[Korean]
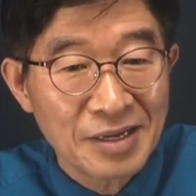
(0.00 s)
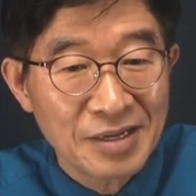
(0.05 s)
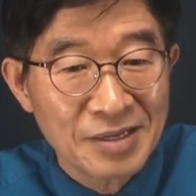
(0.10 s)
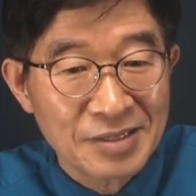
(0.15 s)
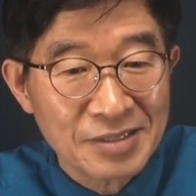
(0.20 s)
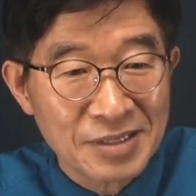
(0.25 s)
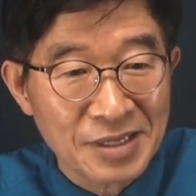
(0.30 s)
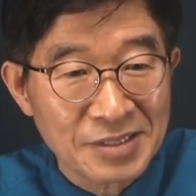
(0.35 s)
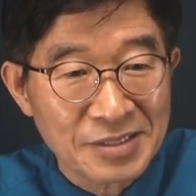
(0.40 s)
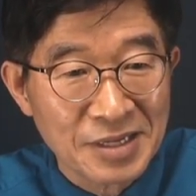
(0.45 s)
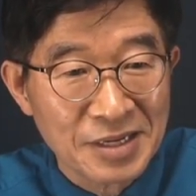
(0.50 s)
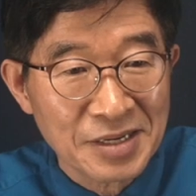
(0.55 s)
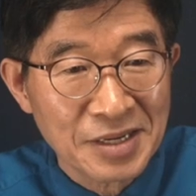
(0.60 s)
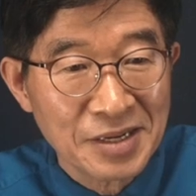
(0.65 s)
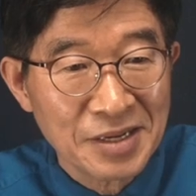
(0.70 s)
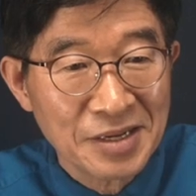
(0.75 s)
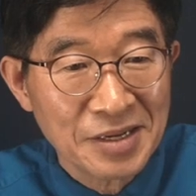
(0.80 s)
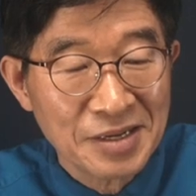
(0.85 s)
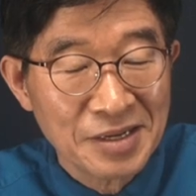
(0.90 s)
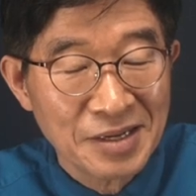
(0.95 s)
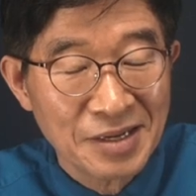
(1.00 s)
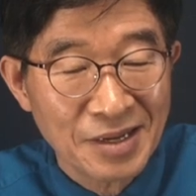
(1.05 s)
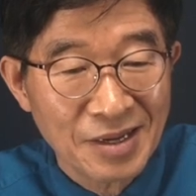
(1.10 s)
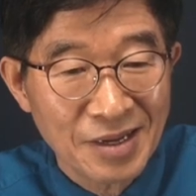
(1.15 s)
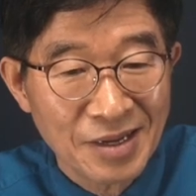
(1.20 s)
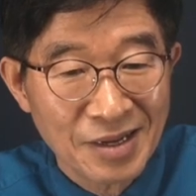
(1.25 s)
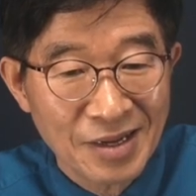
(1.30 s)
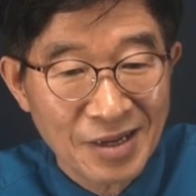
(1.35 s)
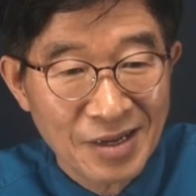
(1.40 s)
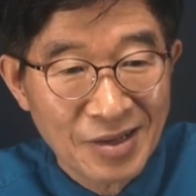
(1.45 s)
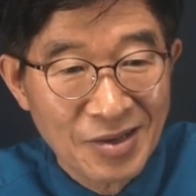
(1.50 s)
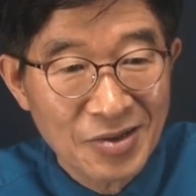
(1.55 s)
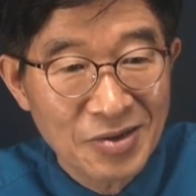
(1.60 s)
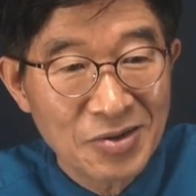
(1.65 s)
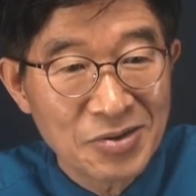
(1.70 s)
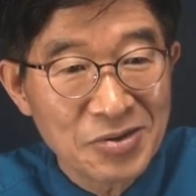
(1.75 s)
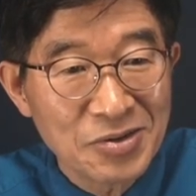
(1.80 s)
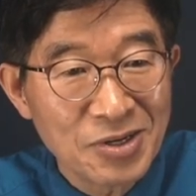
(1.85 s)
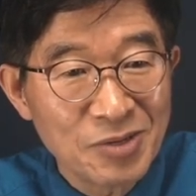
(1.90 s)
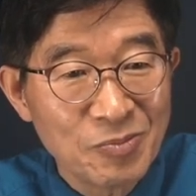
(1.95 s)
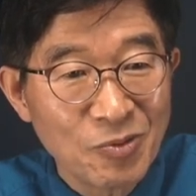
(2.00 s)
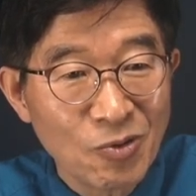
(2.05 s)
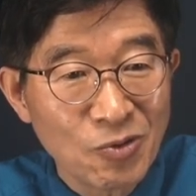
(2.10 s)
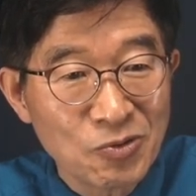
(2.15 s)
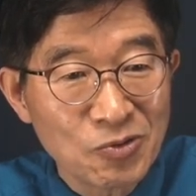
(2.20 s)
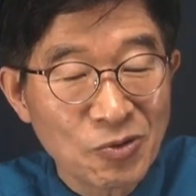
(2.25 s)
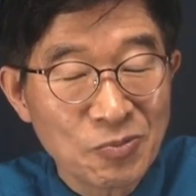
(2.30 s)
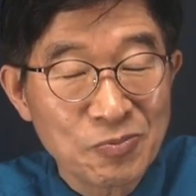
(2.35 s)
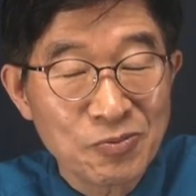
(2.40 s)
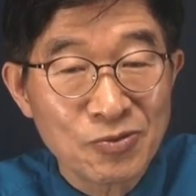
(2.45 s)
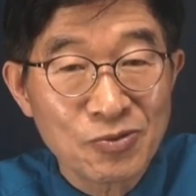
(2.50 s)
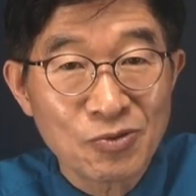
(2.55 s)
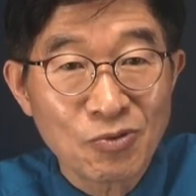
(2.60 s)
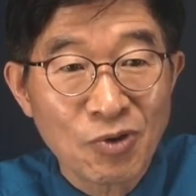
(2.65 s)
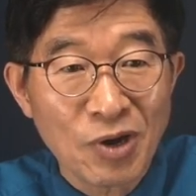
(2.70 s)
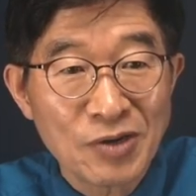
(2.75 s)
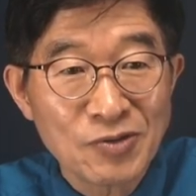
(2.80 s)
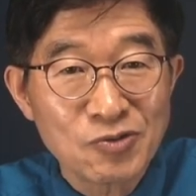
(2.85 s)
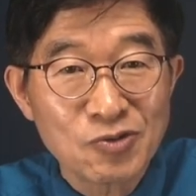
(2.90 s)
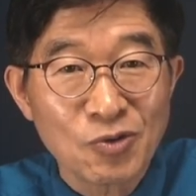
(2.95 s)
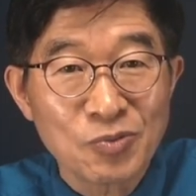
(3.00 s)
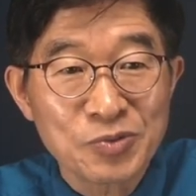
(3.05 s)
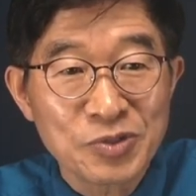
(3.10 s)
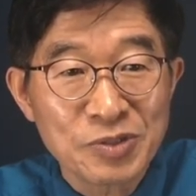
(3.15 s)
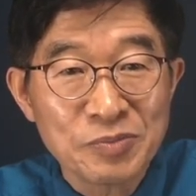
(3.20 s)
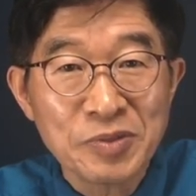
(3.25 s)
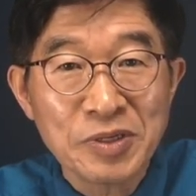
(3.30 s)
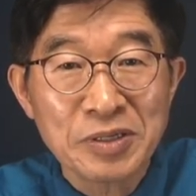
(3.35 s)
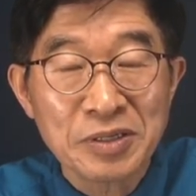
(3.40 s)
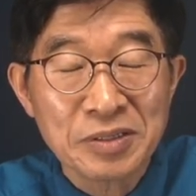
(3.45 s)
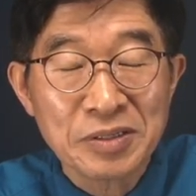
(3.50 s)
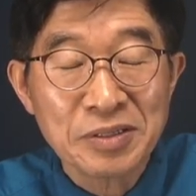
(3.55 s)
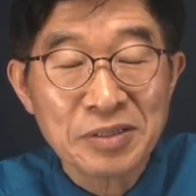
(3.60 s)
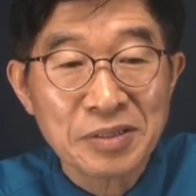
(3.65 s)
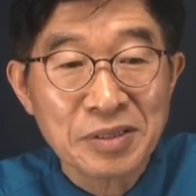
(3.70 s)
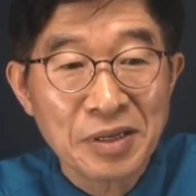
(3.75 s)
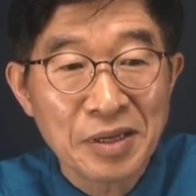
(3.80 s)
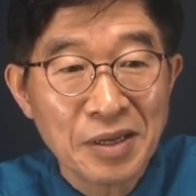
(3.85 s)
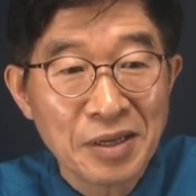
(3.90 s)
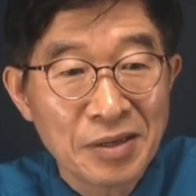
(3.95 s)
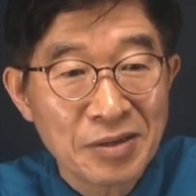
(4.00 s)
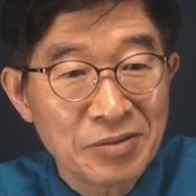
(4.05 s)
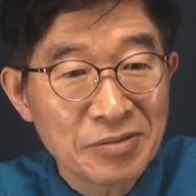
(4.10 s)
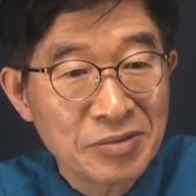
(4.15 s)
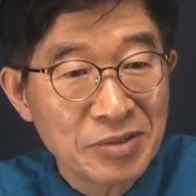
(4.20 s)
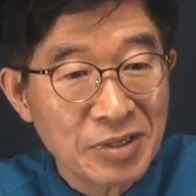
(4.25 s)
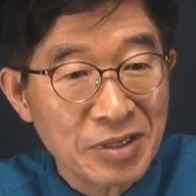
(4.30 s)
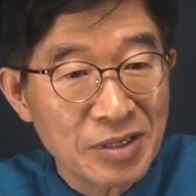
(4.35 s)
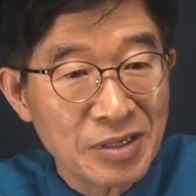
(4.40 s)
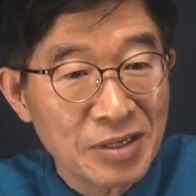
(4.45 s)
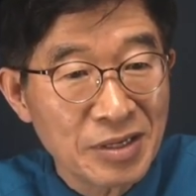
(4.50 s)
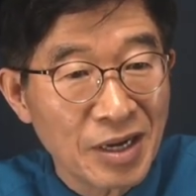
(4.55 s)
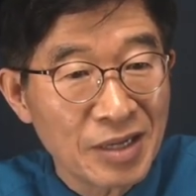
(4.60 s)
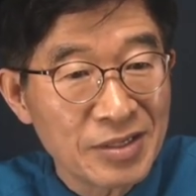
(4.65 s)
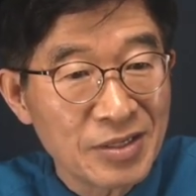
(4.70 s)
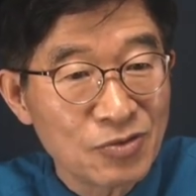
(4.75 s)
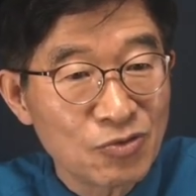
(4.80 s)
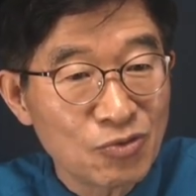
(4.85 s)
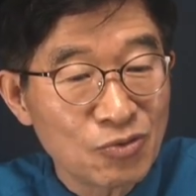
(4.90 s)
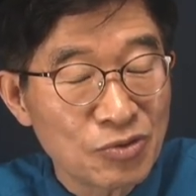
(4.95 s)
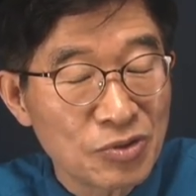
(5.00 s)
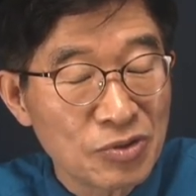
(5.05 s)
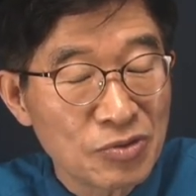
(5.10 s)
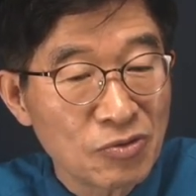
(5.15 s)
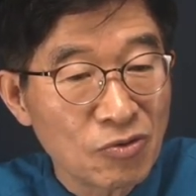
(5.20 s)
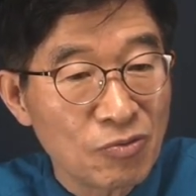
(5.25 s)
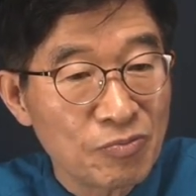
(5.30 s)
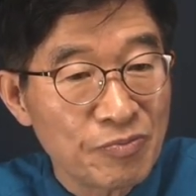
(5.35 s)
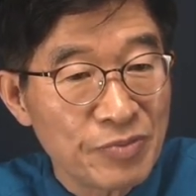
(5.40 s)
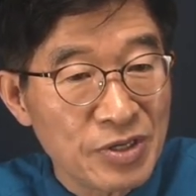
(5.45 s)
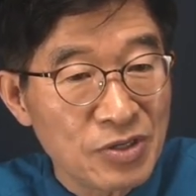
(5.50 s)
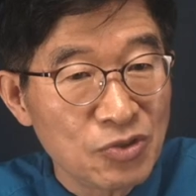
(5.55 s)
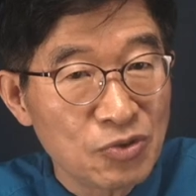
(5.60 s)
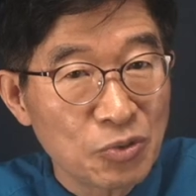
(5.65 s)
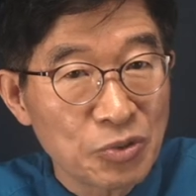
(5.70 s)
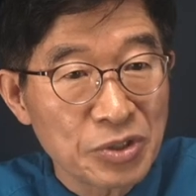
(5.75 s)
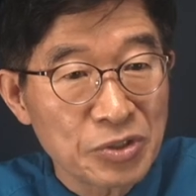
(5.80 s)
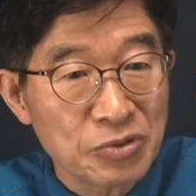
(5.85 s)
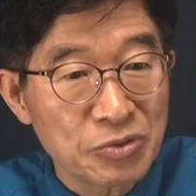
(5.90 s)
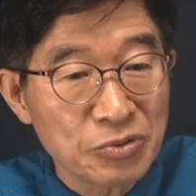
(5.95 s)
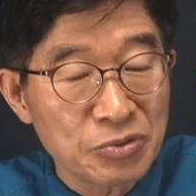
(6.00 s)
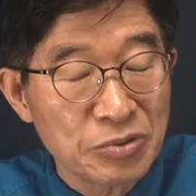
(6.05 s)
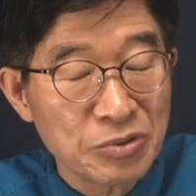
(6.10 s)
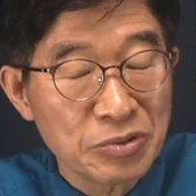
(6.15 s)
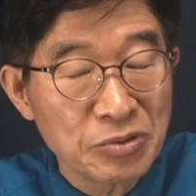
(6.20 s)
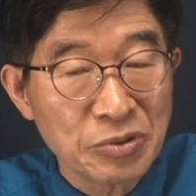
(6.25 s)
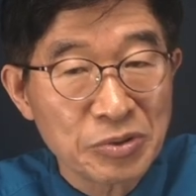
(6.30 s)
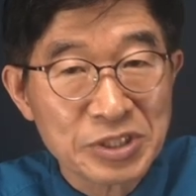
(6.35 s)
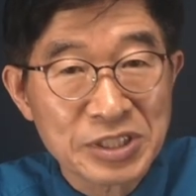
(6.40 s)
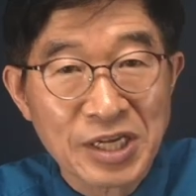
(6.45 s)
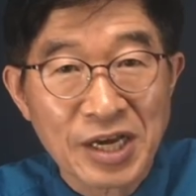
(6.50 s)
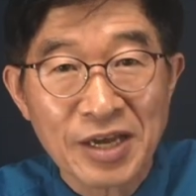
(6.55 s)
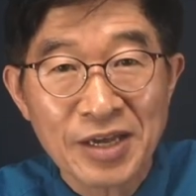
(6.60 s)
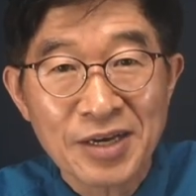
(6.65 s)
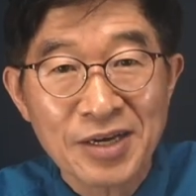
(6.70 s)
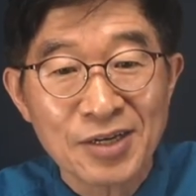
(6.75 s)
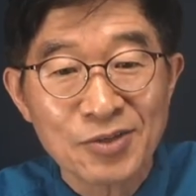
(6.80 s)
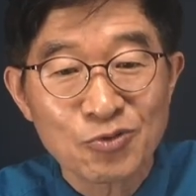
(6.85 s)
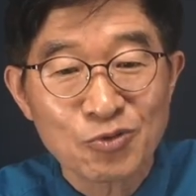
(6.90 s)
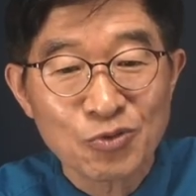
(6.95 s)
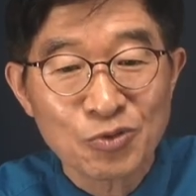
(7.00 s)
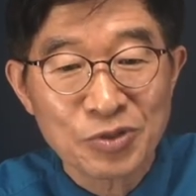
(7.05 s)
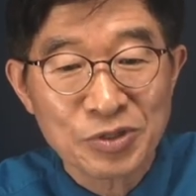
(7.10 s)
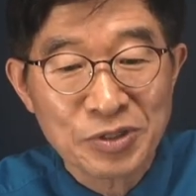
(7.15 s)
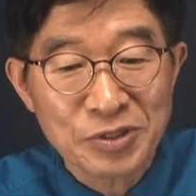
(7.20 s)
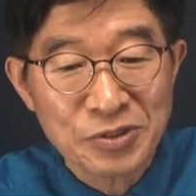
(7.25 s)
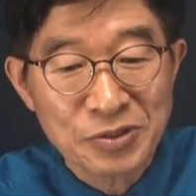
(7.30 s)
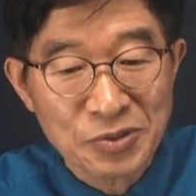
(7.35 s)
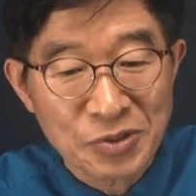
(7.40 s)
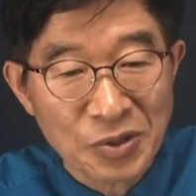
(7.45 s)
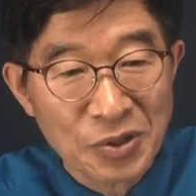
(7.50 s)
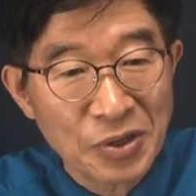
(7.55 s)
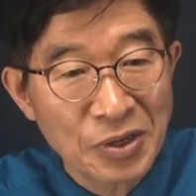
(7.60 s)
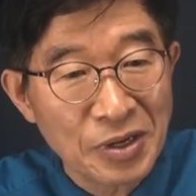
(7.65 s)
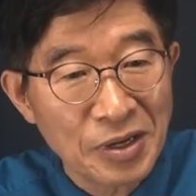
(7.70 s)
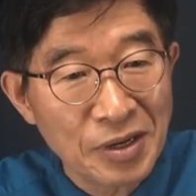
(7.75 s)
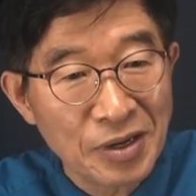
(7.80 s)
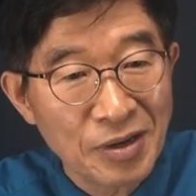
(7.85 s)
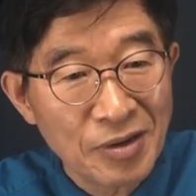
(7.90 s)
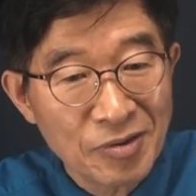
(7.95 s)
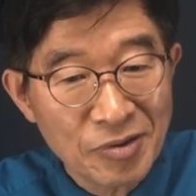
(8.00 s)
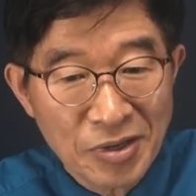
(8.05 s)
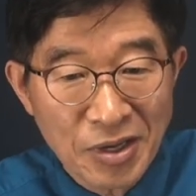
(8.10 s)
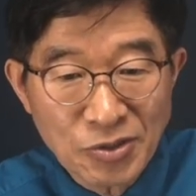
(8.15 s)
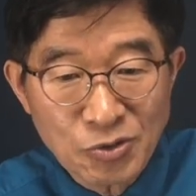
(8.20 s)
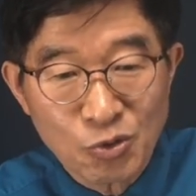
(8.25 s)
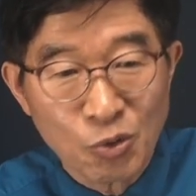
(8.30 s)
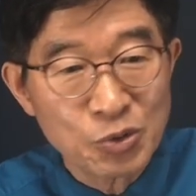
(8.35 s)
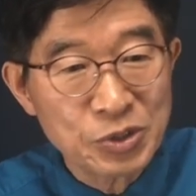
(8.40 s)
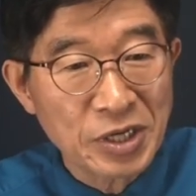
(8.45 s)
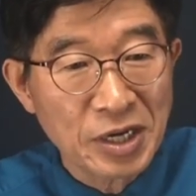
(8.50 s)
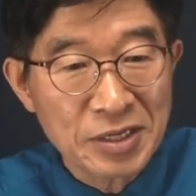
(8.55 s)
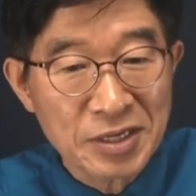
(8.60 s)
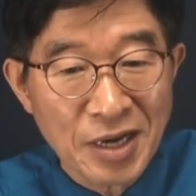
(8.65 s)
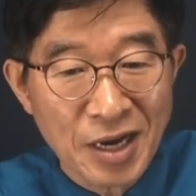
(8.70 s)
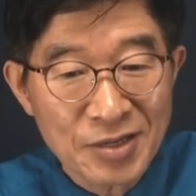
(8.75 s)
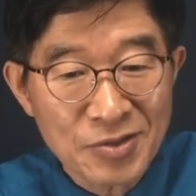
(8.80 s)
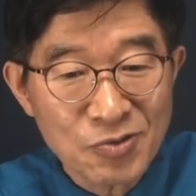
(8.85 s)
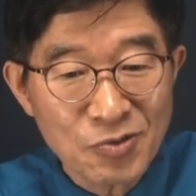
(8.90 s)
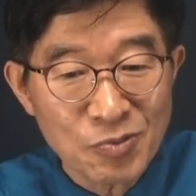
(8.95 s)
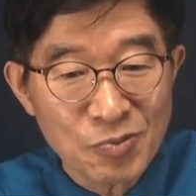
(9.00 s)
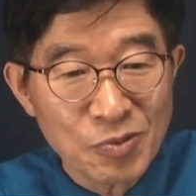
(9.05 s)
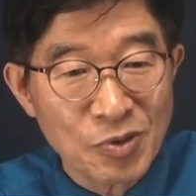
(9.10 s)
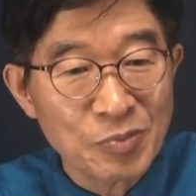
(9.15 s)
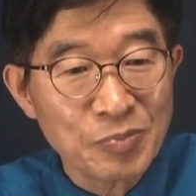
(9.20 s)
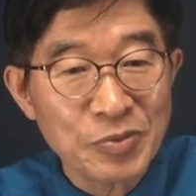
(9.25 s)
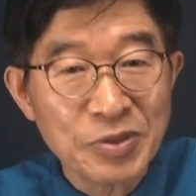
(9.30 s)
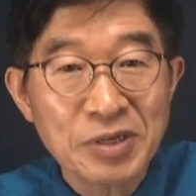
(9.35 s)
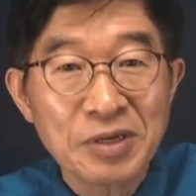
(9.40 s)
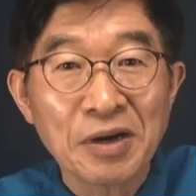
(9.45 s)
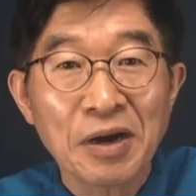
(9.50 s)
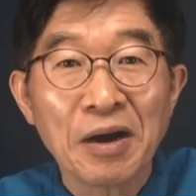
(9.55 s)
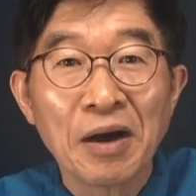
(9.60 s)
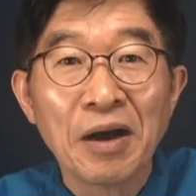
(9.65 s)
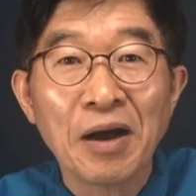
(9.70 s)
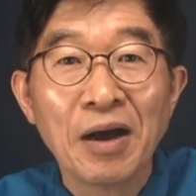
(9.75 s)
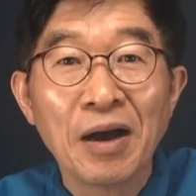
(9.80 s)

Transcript: 세상에 이런 걸 보고도 분노할 수 없으면 은 그건 인간이 죽은 거고 민족이 죽은 거고 사회가 죽은 거죠. 이게 조작이 아니고 뭡니까?